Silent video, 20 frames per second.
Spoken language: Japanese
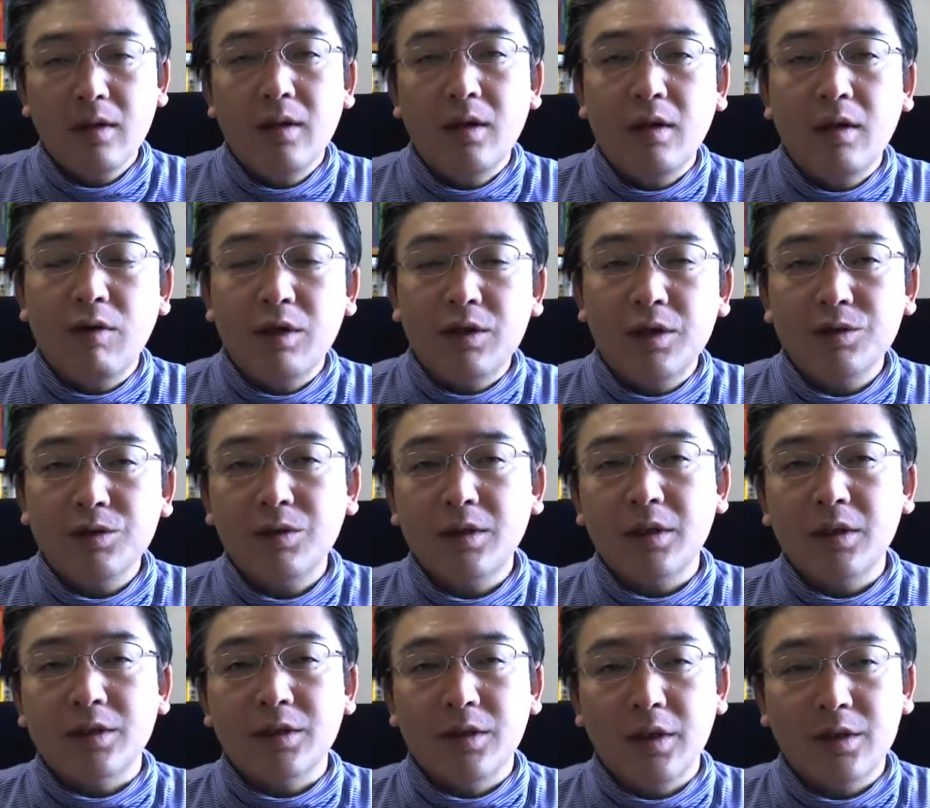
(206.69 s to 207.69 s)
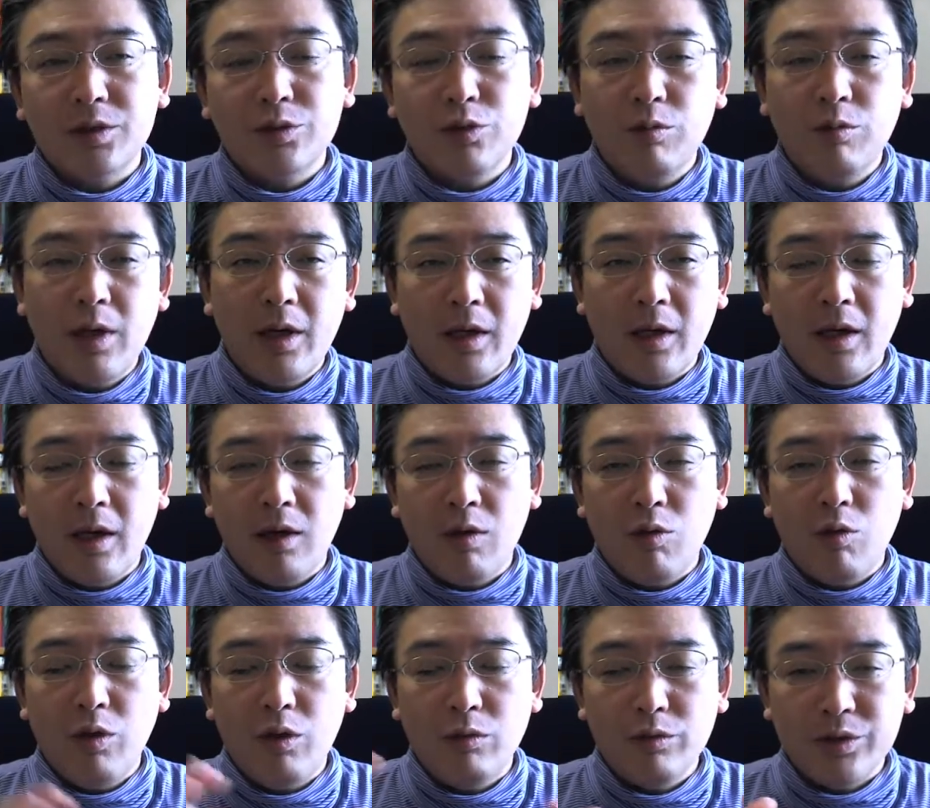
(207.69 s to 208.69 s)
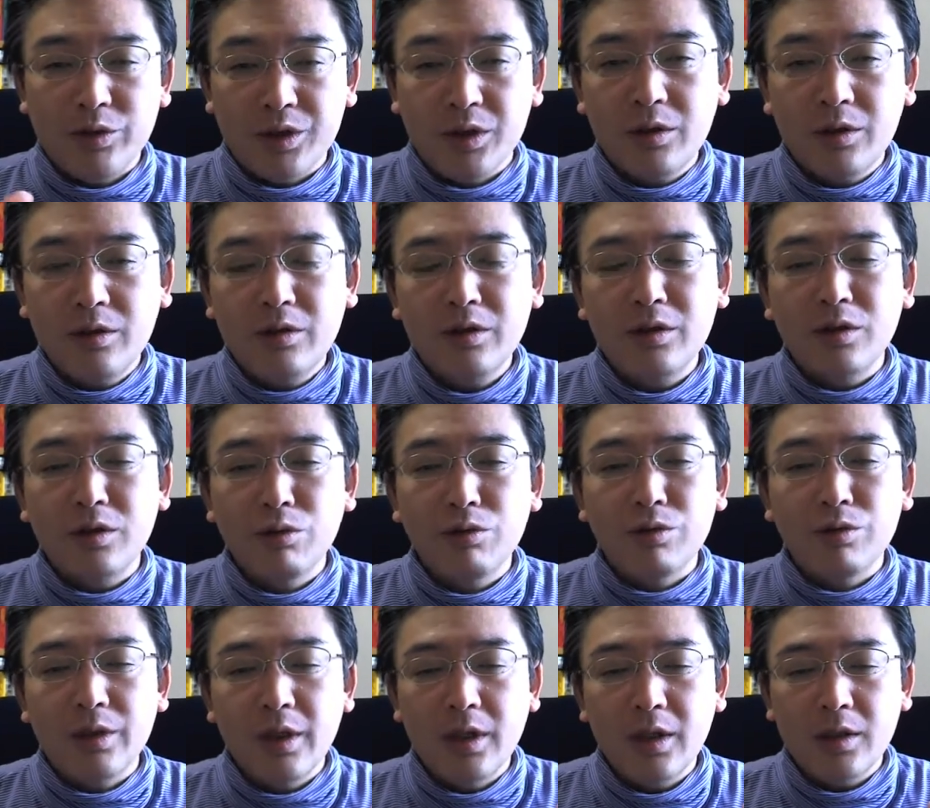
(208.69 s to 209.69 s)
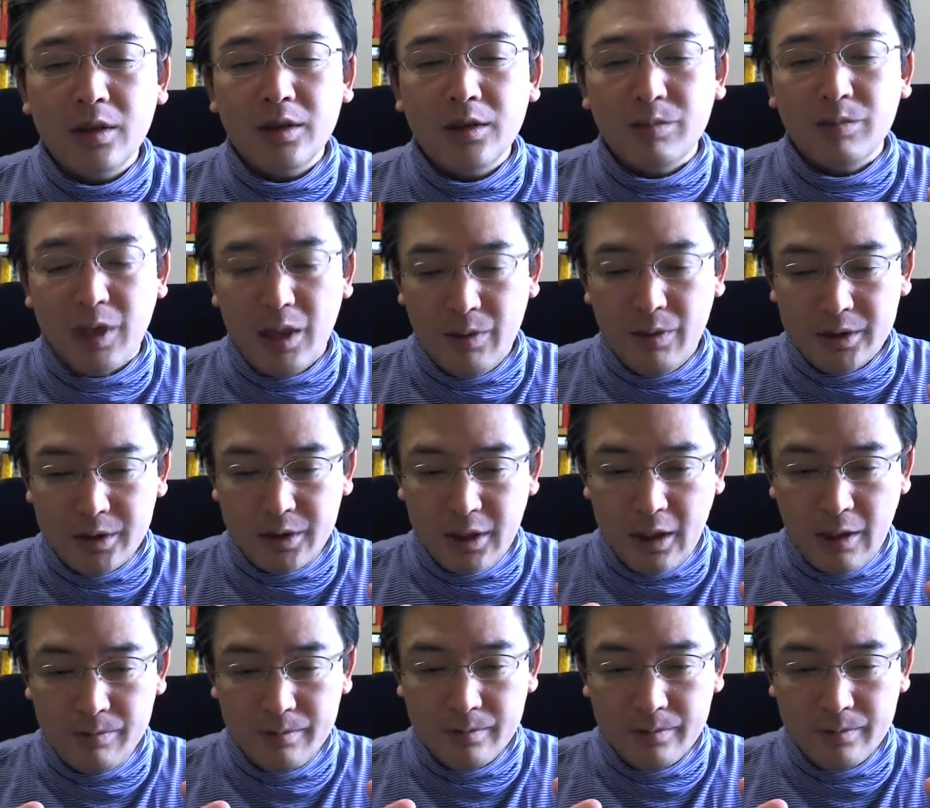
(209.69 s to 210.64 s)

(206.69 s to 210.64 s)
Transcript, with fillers: え私はですね、商売柄これをじっくり読んでしまいました。